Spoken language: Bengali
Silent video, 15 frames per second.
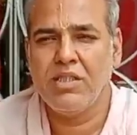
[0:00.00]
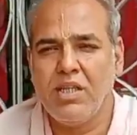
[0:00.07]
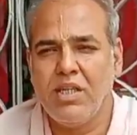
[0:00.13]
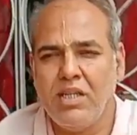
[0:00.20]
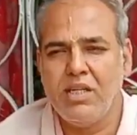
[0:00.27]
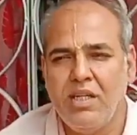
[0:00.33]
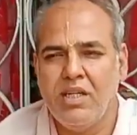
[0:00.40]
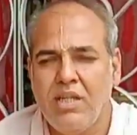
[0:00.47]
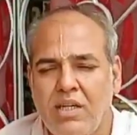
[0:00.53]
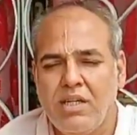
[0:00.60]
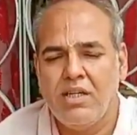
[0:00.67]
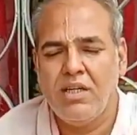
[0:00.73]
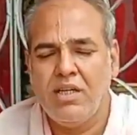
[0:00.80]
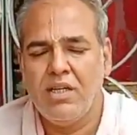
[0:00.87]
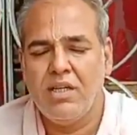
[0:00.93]
শাহ
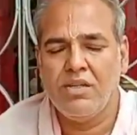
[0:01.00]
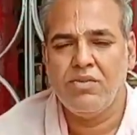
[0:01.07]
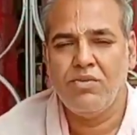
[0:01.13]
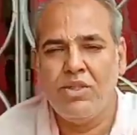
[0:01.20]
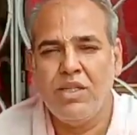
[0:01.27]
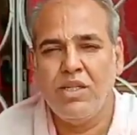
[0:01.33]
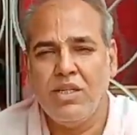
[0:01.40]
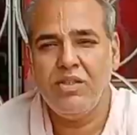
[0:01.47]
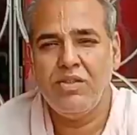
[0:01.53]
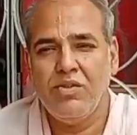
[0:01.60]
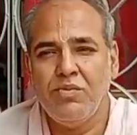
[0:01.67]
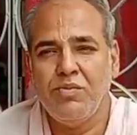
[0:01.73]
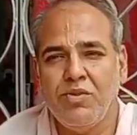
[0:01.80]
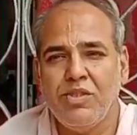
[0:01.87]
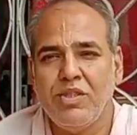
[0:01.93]
দুই হিন্দু
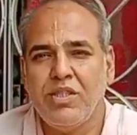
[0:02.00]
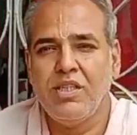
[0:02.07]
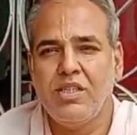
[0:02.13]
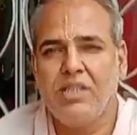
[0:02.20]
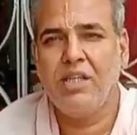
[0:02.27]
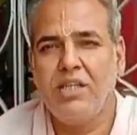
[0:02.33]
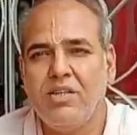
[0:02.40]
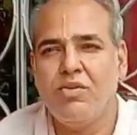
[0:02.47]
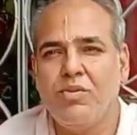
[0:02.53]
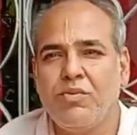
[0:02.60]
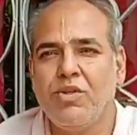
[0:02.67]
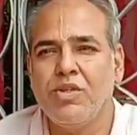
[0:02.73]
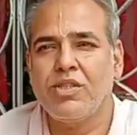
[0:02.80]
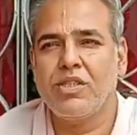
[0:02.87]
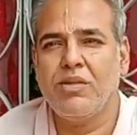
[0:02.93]
মন্ত্রী ছিলেন রূপ
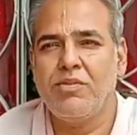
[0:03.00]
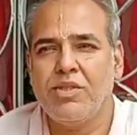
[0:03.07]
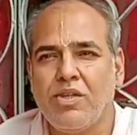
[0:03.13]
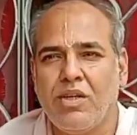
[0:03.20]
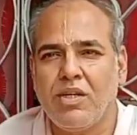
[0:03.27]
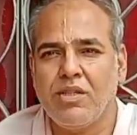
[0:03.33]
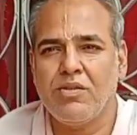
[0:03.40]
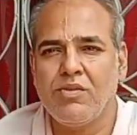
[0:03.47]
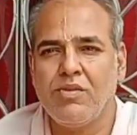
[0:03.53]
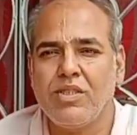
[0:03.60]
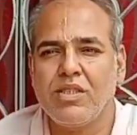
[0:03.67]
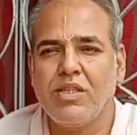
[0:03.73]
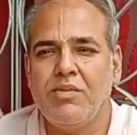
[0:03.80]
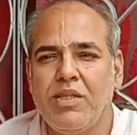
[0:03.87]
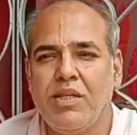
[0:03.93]
গোস্বামী সনাতন
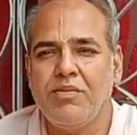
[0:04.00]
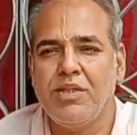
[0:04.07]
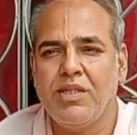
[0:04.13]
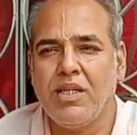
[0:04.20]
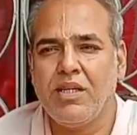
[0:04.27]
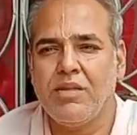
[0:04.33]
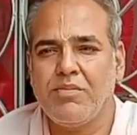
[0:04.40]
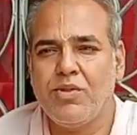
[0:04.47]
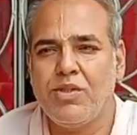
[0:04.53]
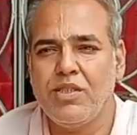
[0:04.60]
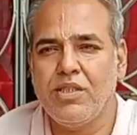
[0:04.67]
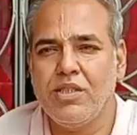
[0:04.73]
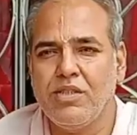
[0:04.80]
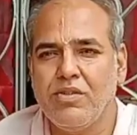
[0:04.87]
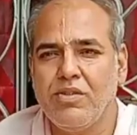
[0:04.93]
গোস্বামী নামে যারা
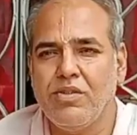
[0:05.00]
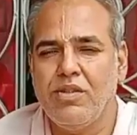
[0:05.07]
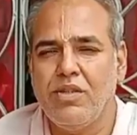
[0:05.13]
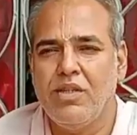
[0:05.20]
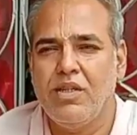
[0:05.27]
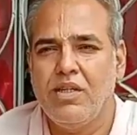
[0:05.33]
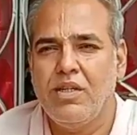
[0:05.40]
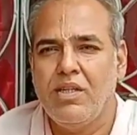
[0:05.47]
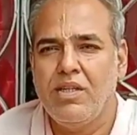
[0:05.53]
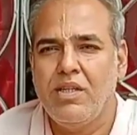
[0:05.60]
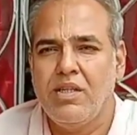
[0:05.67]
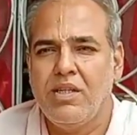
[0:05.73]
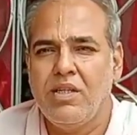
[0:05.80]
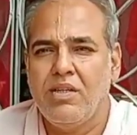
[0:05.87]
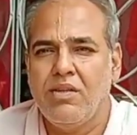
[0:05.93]
পরিচিত
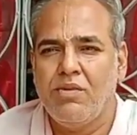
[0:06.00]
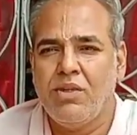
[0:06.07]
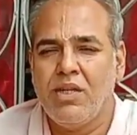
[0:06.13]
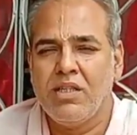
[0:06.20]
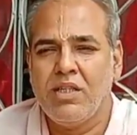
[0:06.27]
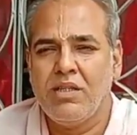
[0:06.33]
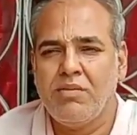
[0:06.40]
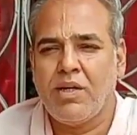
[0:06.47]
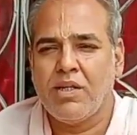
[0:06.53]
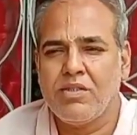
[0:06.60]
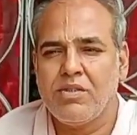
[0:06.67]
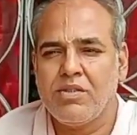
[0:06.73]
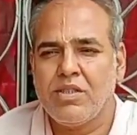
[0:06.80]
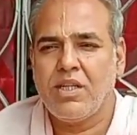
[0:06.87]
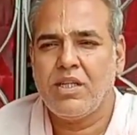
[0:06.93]
ওনাদের
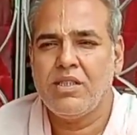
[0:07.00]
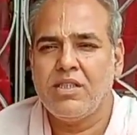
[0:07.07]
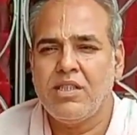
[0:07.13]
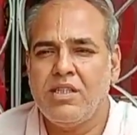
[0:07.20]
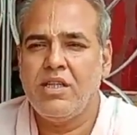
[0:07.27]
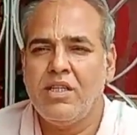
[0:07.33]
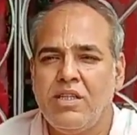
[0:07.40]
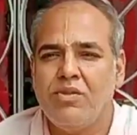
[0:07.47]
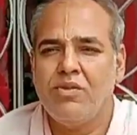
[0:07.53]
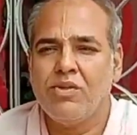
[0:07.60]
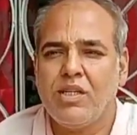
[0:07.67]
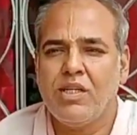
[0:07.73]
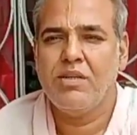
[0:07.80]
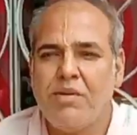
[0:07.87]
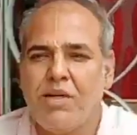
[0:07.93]
বাসস্থান ছিল এই
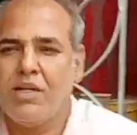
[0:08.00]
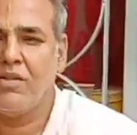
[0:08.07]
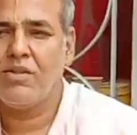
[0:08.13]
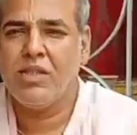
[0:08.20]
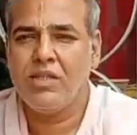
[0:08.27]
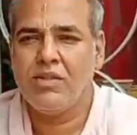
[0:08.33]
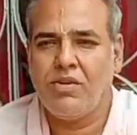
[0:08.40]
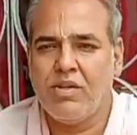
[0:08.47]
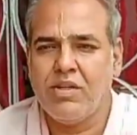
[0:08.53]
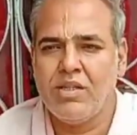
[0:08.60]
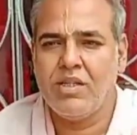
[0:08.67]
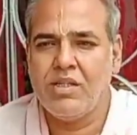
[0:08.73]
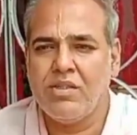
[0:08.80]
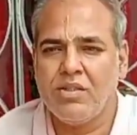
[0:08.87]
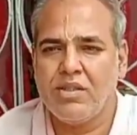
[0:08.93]
দক্ষিণ ভারতের
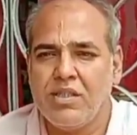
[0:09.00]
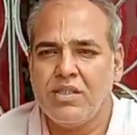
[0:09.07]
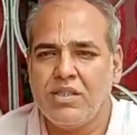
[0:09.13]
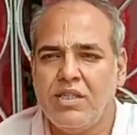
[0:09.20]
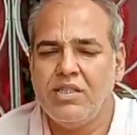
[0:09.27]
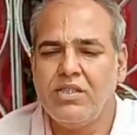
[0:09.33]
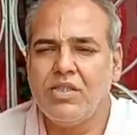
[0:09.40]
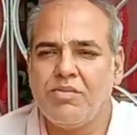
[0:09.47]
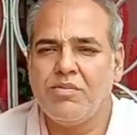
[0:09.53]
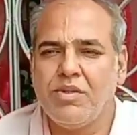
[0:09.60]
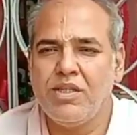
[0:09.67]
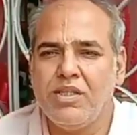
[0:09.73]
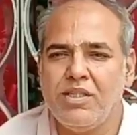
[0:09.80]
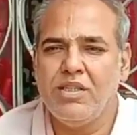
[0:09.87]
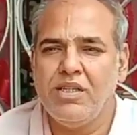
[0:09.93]
কর্ণাটকে সেই
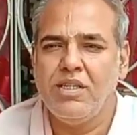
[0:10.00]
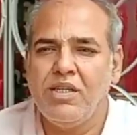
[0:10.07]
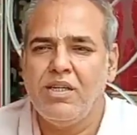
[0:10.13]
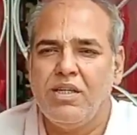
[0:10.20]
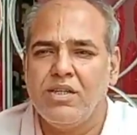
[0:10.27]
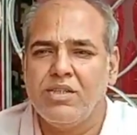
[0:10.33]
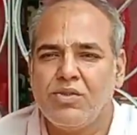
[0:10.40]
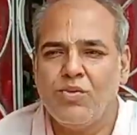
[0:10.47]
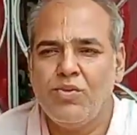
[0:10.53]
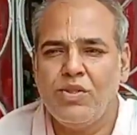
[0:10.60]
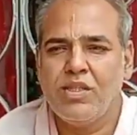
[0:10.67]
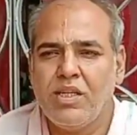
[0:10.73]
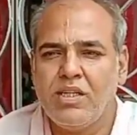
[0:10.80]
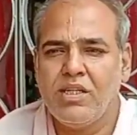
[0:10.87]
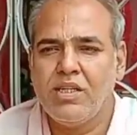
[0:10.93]
সময়
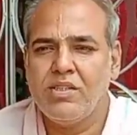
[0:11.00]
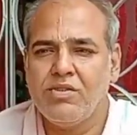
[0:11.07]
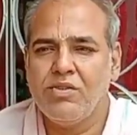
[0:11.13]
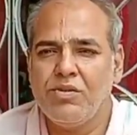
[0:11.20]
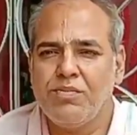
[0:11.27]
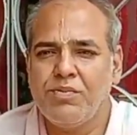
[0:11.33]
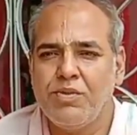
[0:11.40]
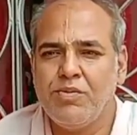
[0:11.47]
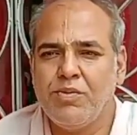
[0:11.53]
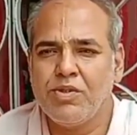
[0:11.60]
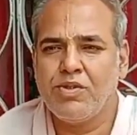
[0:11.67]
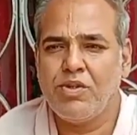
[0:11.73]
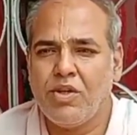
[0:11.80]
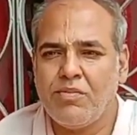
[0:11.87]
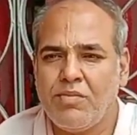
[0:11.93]
সুলতানরা জোরপূর্বক
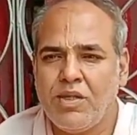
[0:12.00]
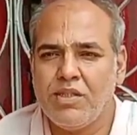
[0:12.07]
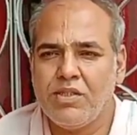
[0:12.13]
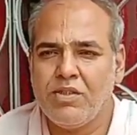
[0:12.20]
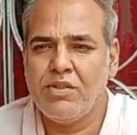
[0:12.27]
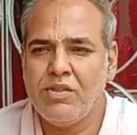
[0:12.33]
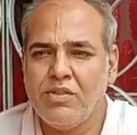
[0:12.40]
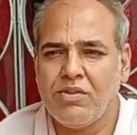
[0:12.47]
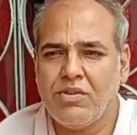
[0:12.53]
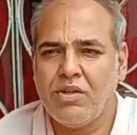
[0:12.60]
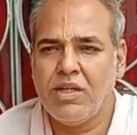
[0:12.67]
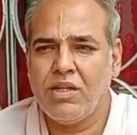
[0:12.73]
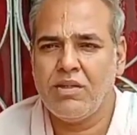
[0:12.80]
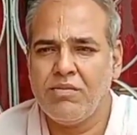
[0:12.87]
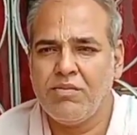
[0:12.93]
ধর্মান্তরিত
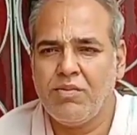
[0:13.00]
করার